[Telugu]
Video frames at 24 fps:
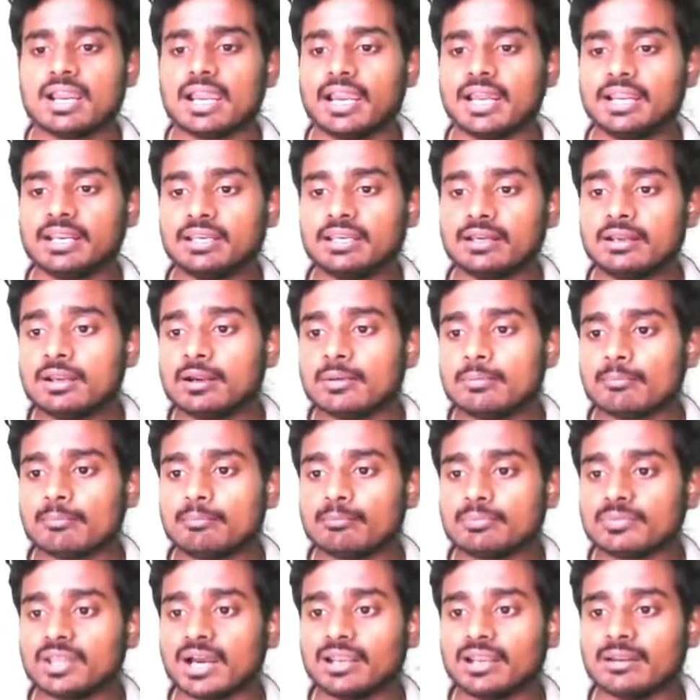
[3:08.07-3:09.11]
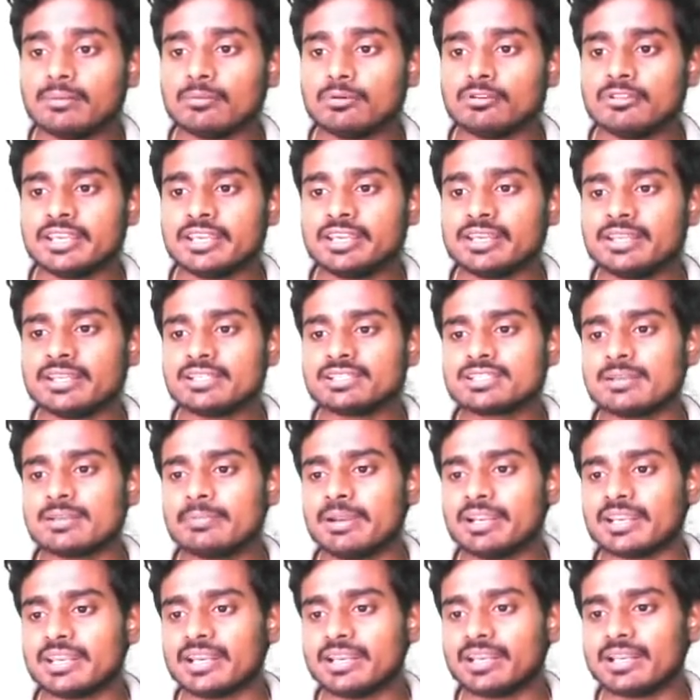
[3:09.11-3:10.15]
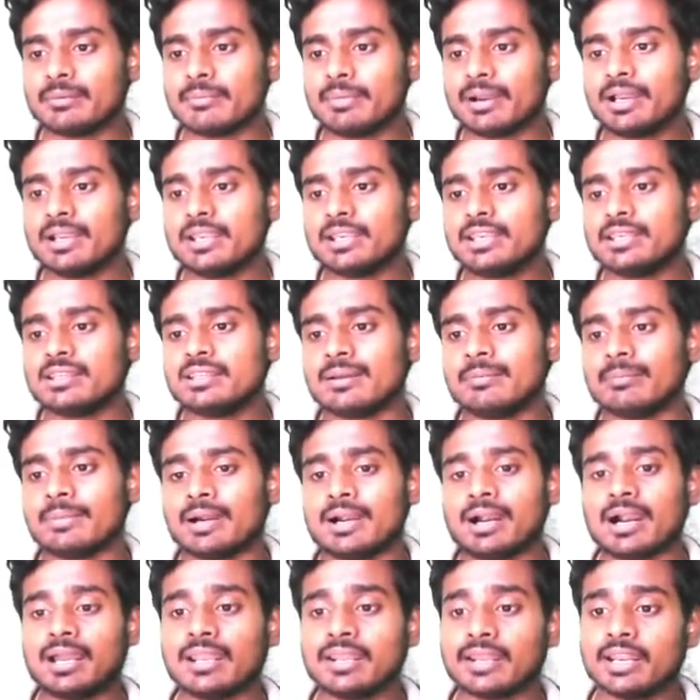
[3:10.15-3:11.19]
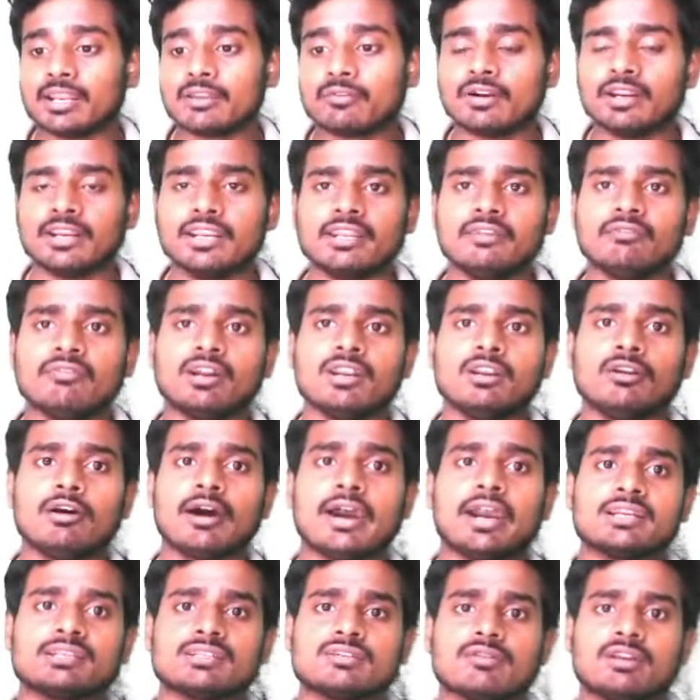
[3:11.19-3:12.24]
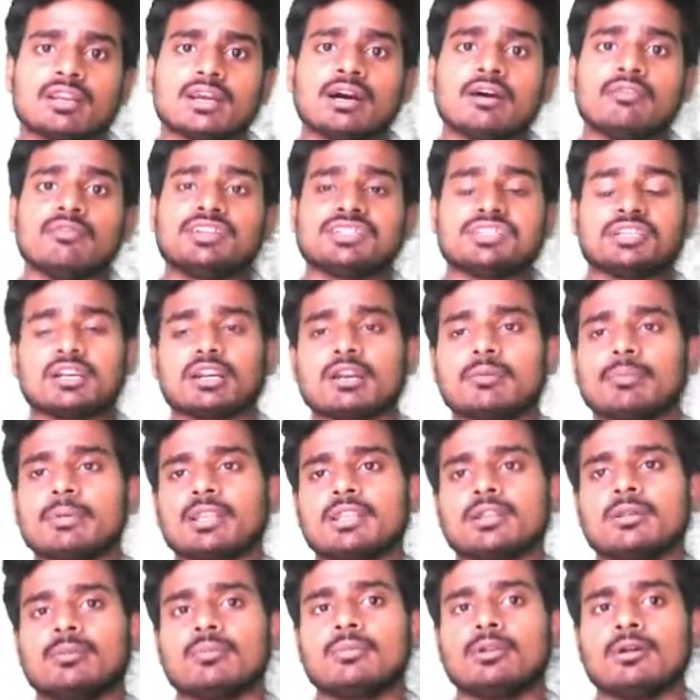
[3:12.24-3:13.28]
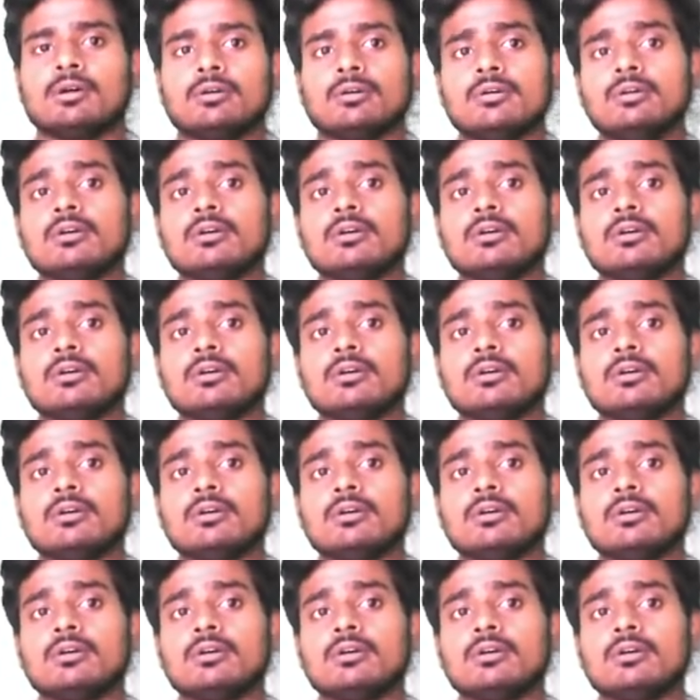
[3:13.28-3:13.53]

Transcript: అండ్ దాని ముందు ఇచ్చిన బిట్ ఏంటమ్మా ఇదమ్మా అలాగే ట్వంటీ వన్ లో యాక్చువల్ గా విశాఖపట్నంలో